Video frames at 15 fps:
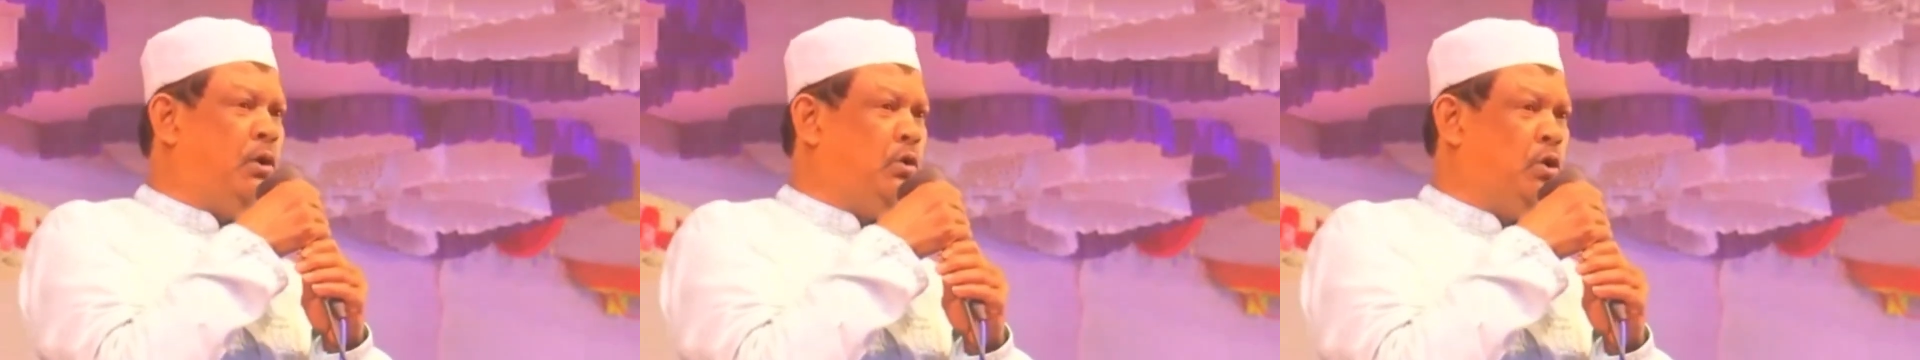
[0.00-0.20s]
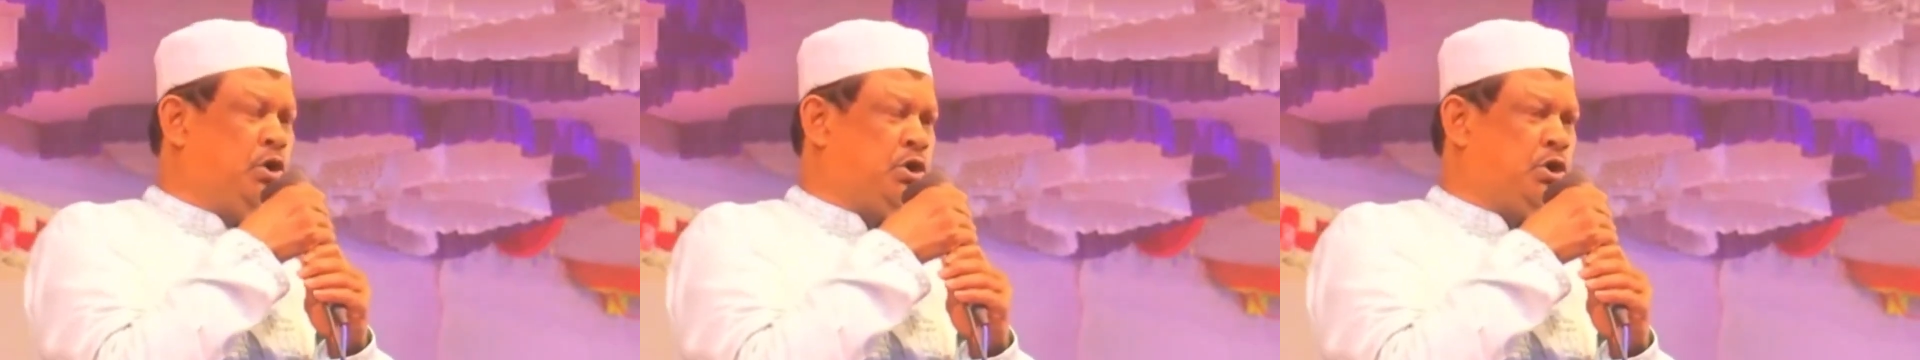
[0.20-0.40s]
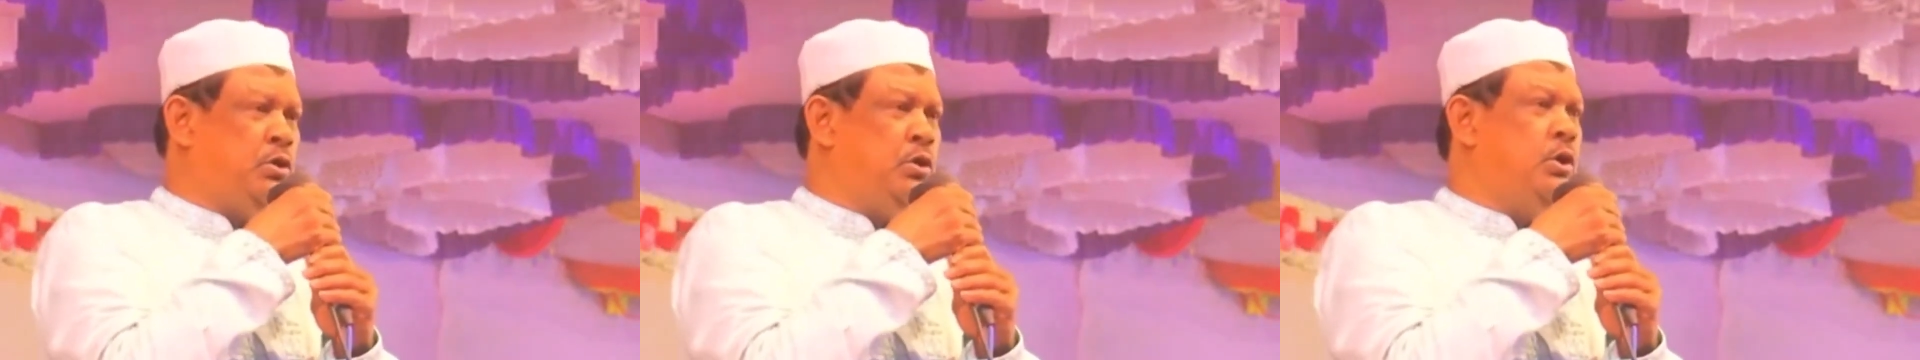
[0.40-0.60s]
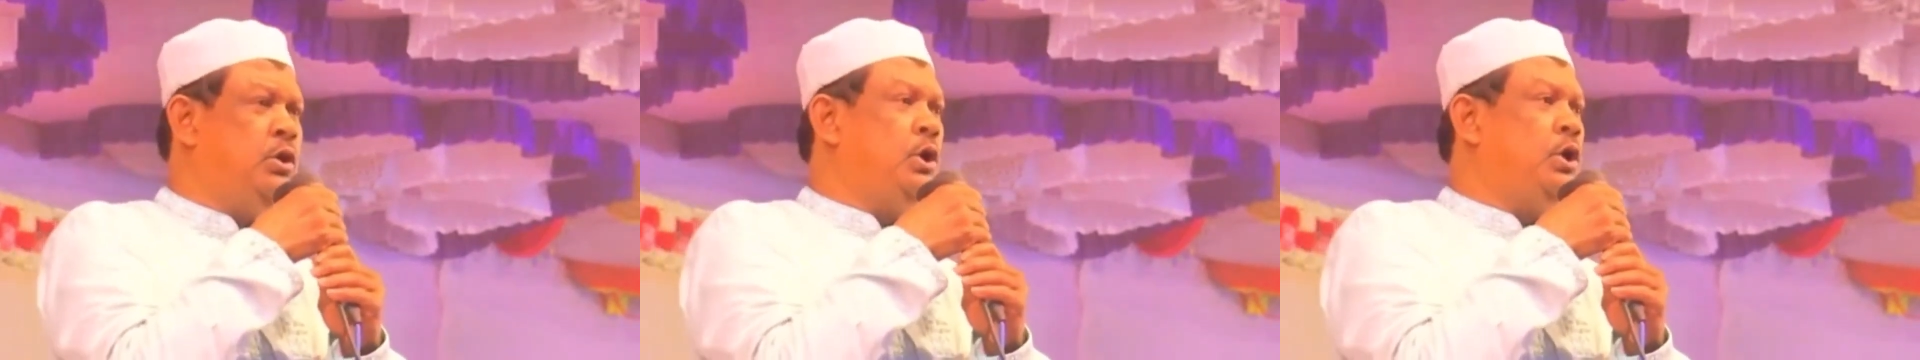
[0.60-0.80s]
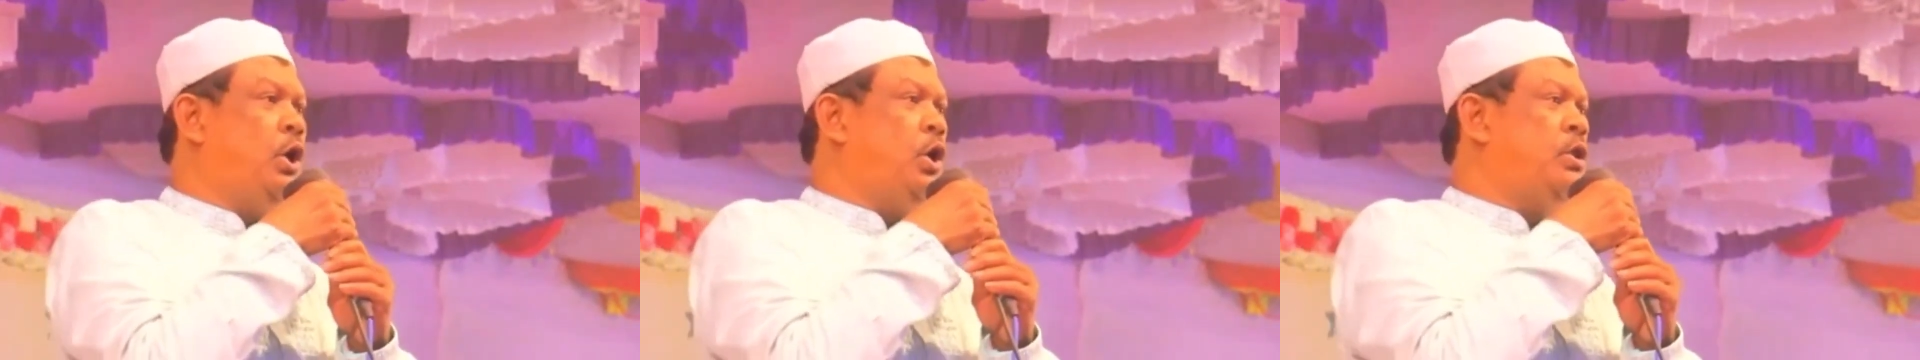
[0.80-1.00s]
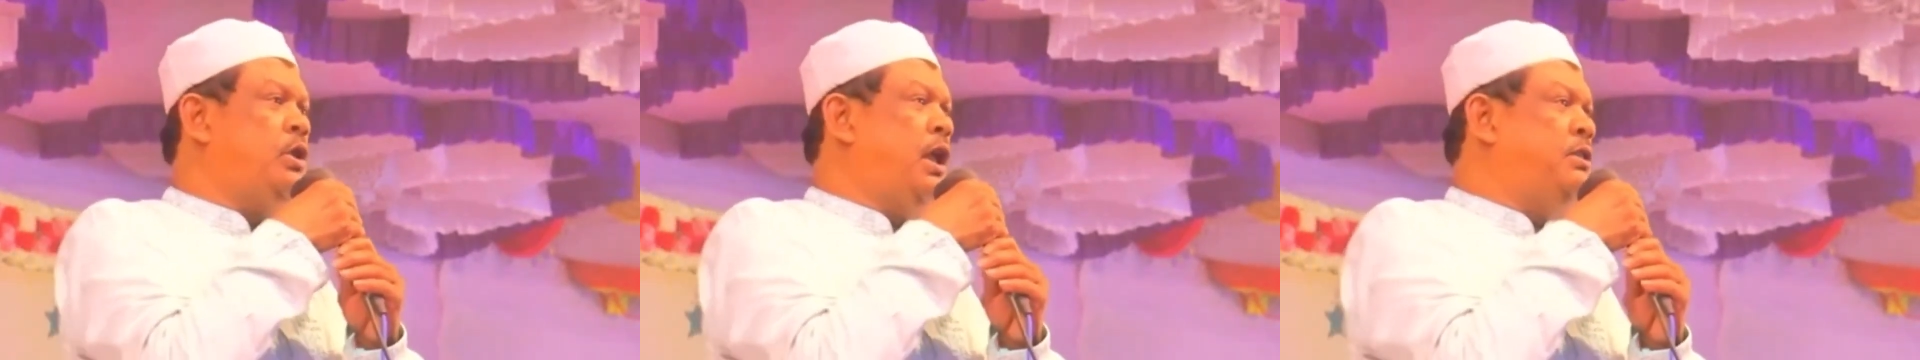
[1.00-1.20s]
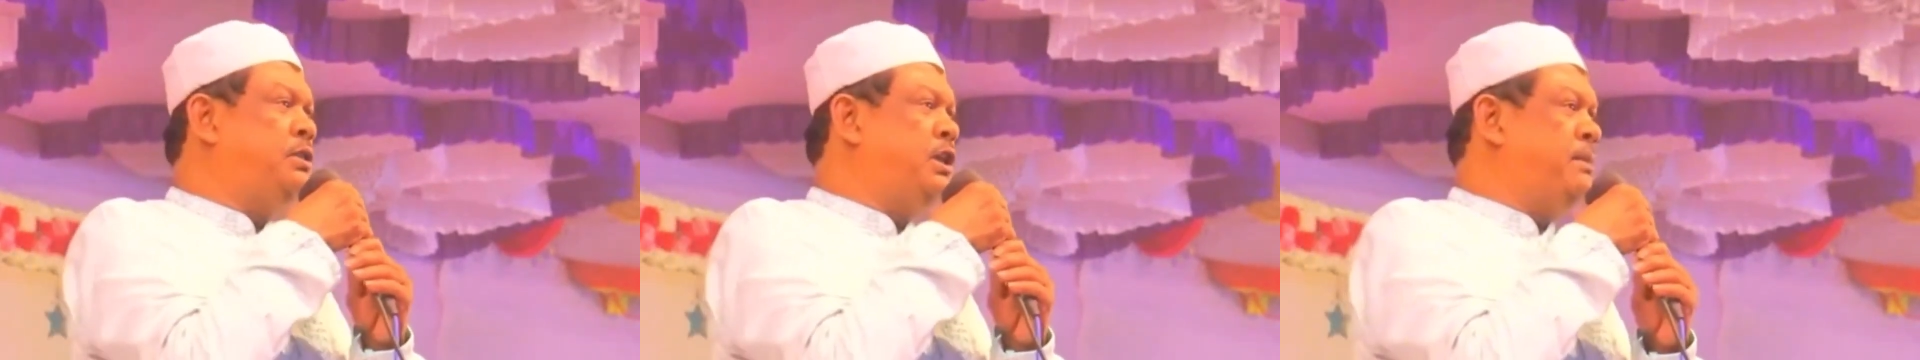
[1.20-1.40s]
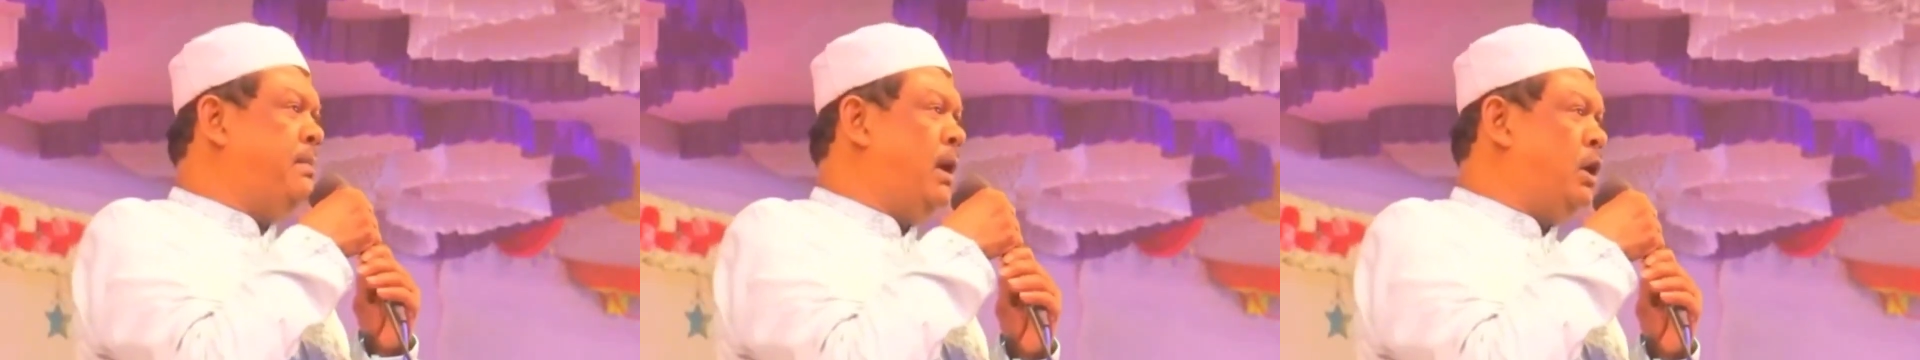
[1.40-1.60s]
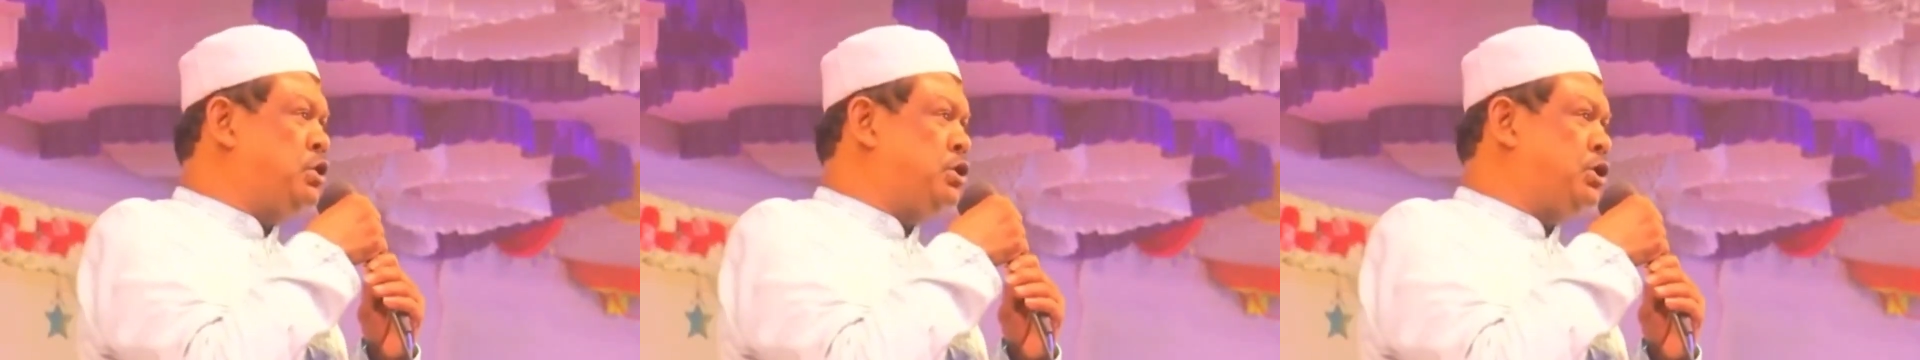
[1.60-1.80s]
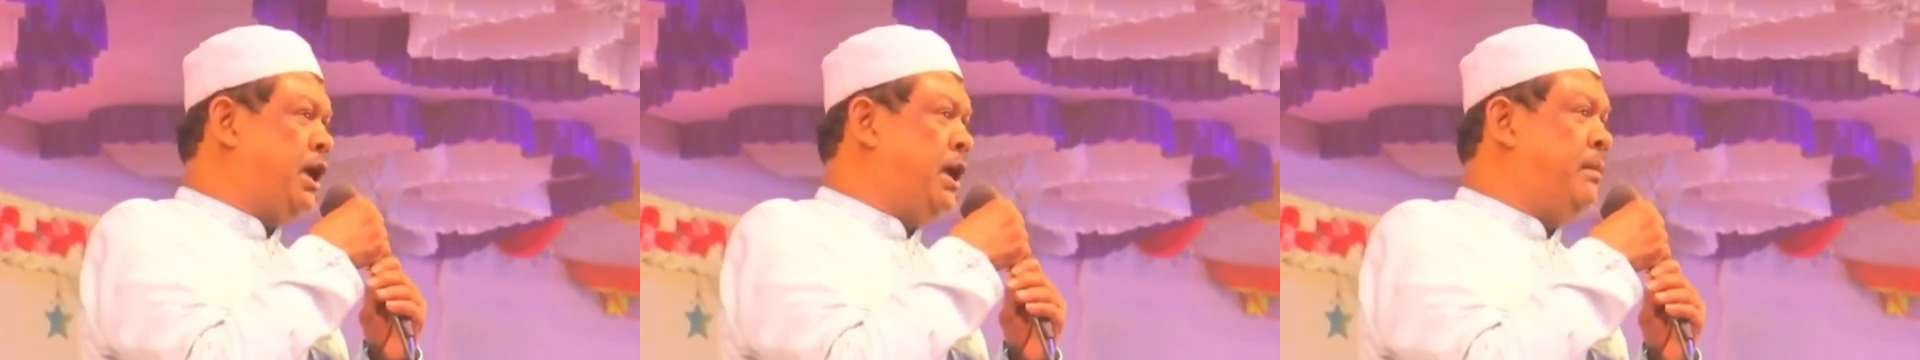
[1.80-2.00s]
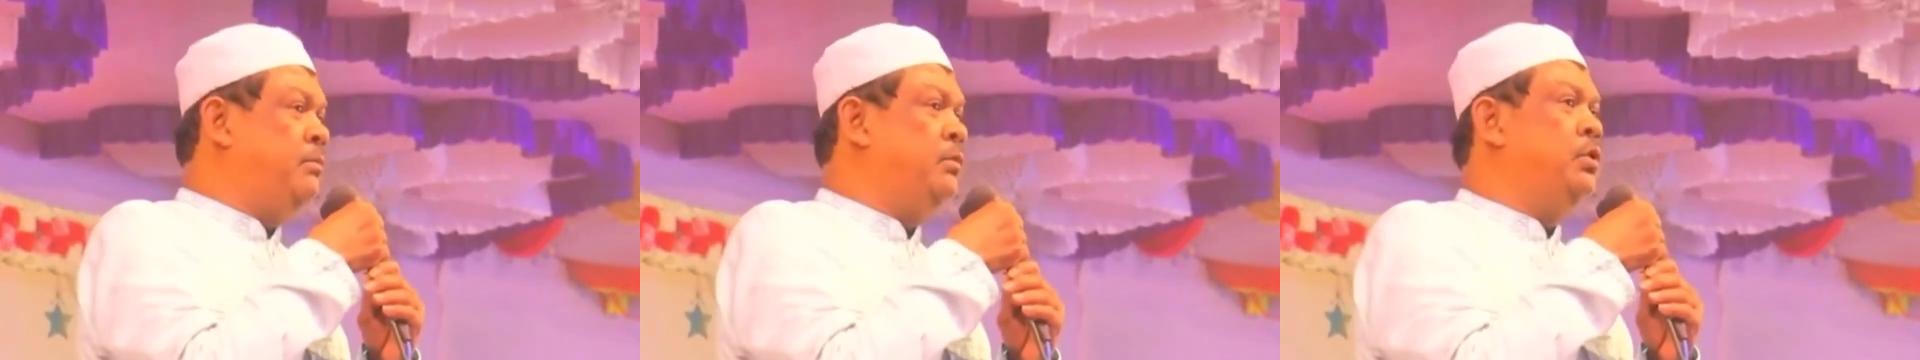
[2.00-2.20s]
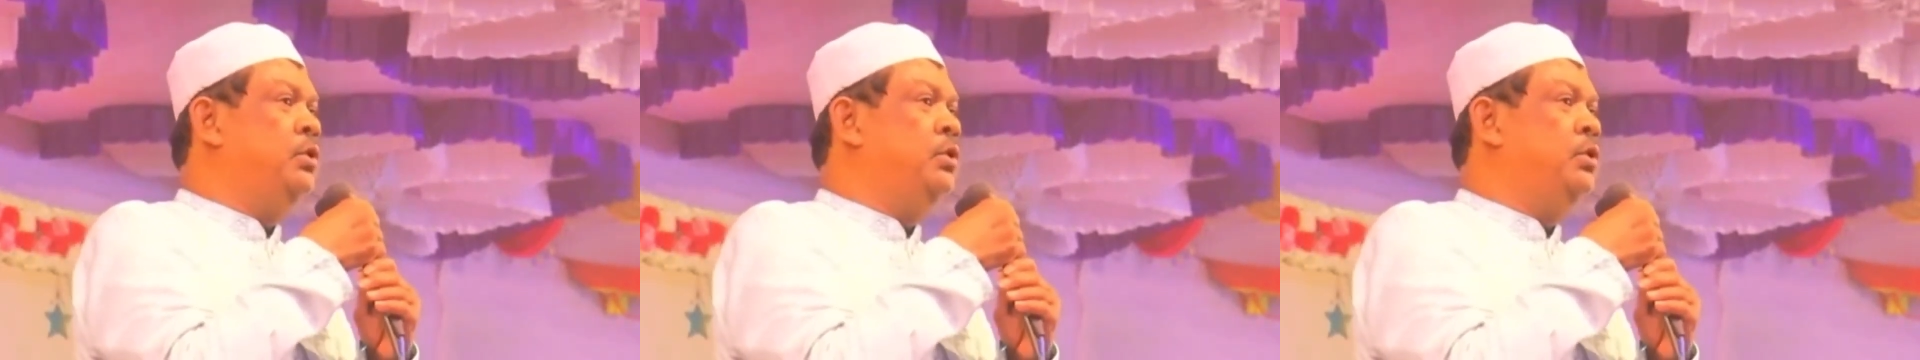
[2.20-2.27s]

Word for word: মানুষ গণতান্ত্রিক মানুষকে